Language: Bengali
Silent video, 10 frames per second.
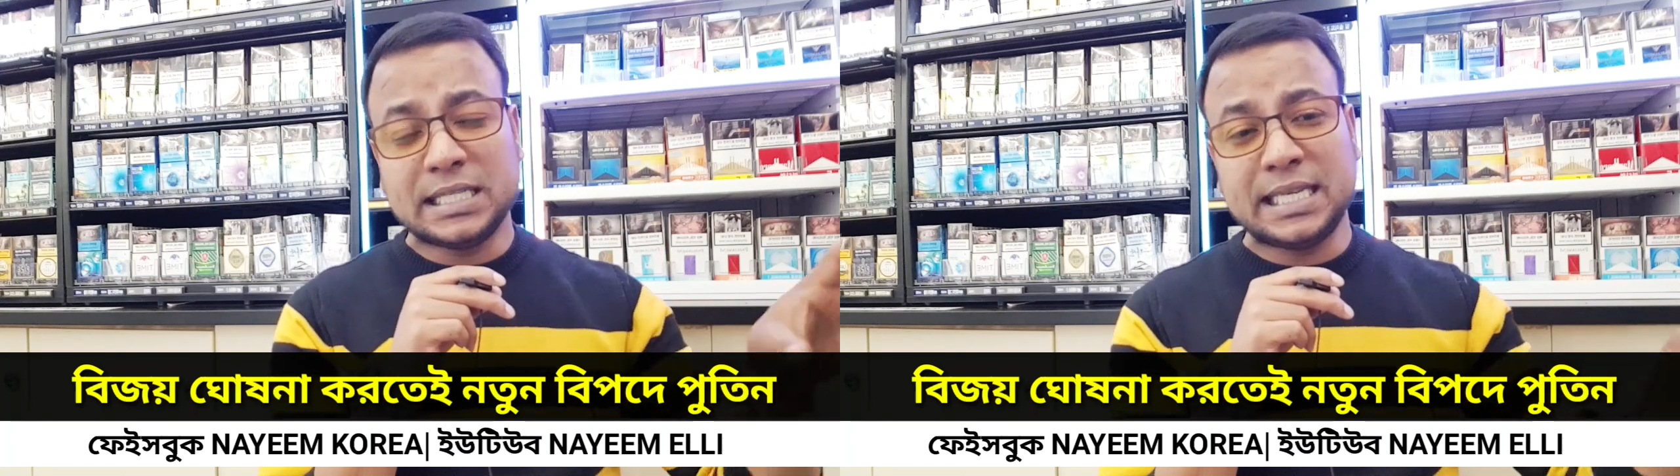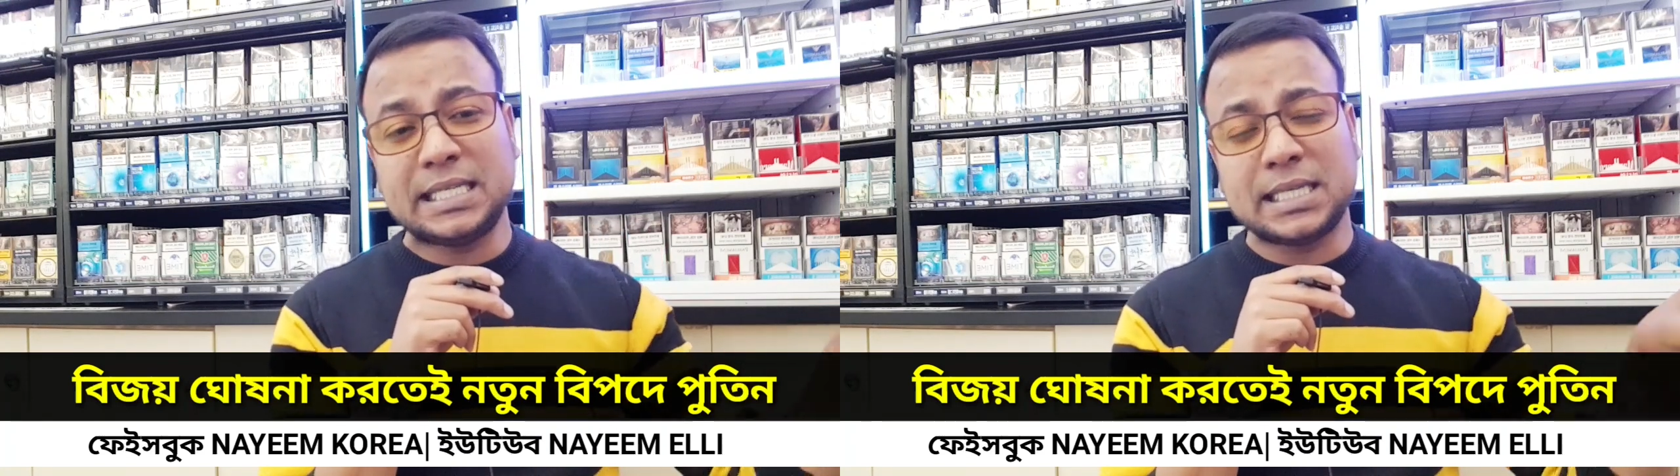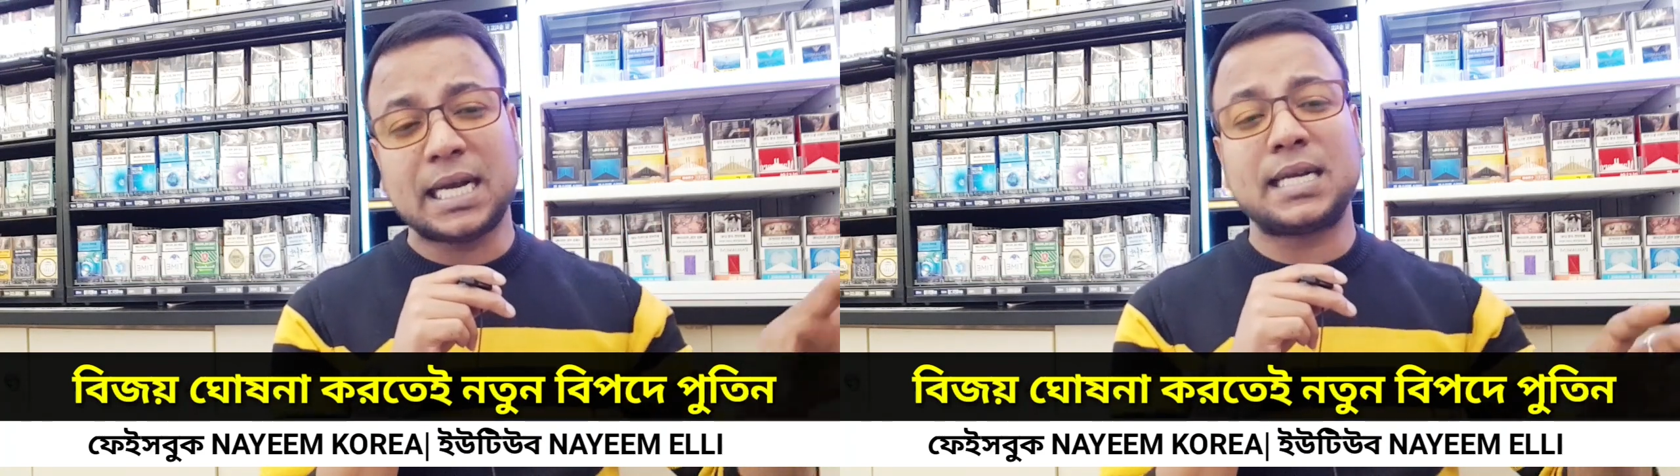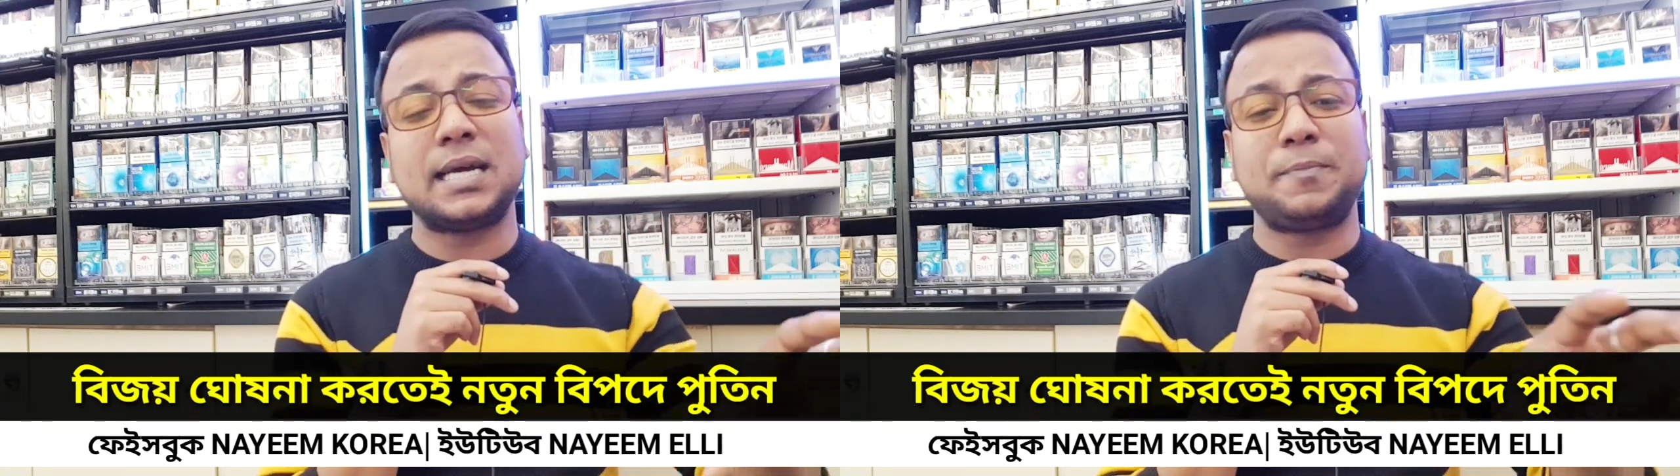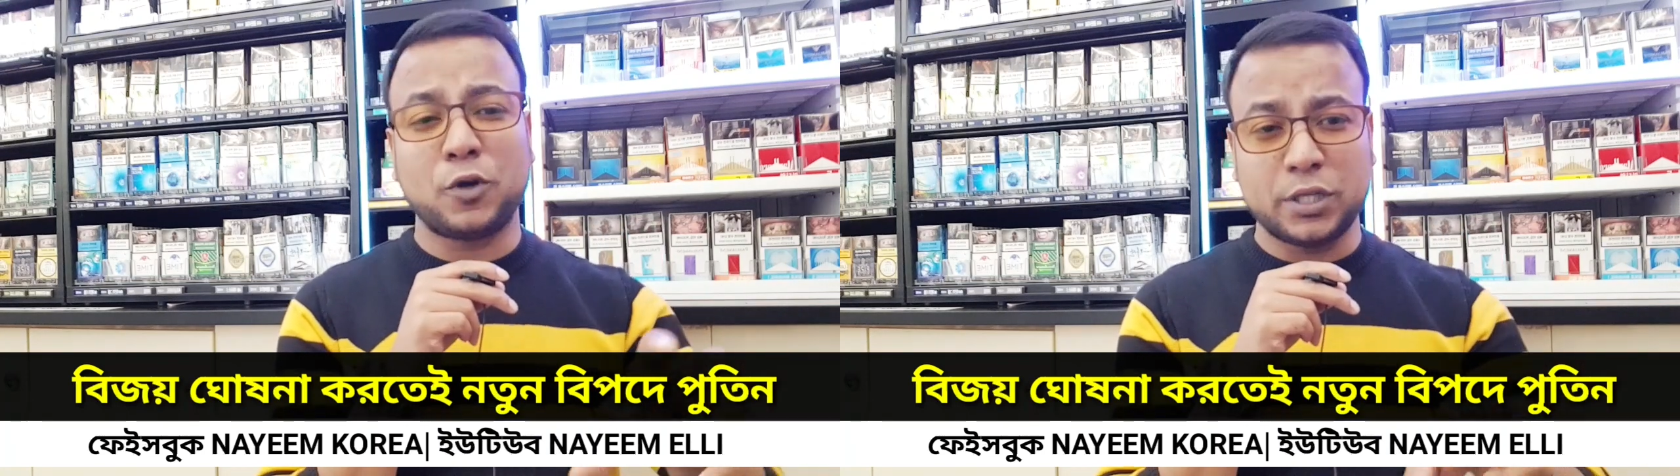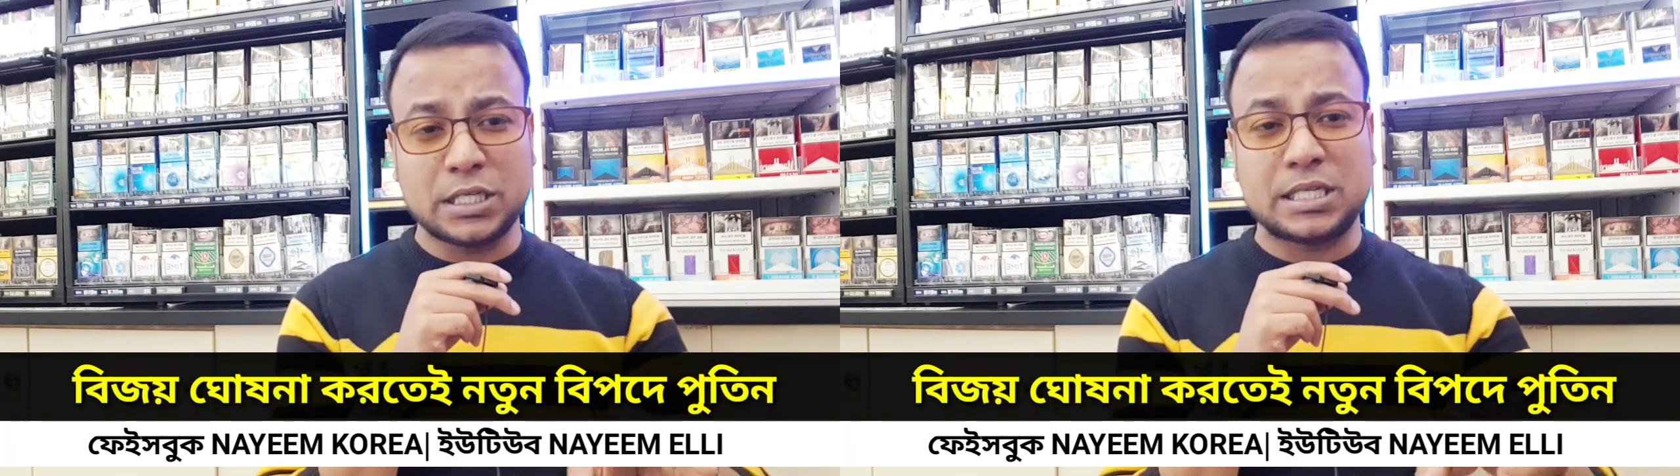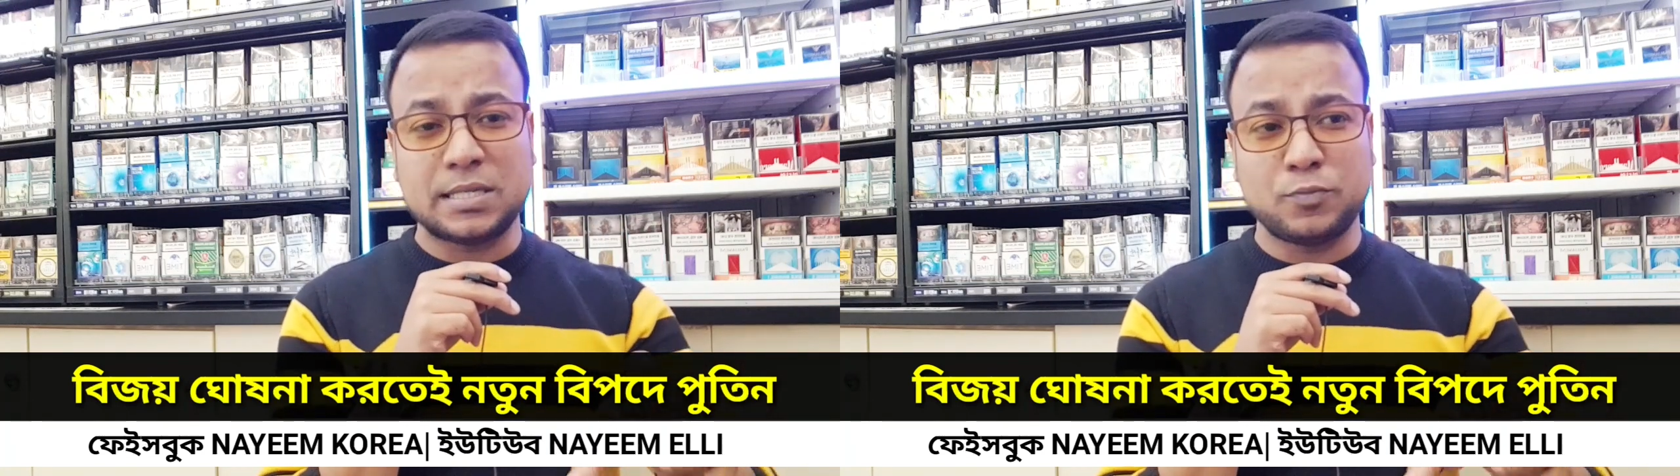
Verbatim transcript: যে চারটা প্রদেশ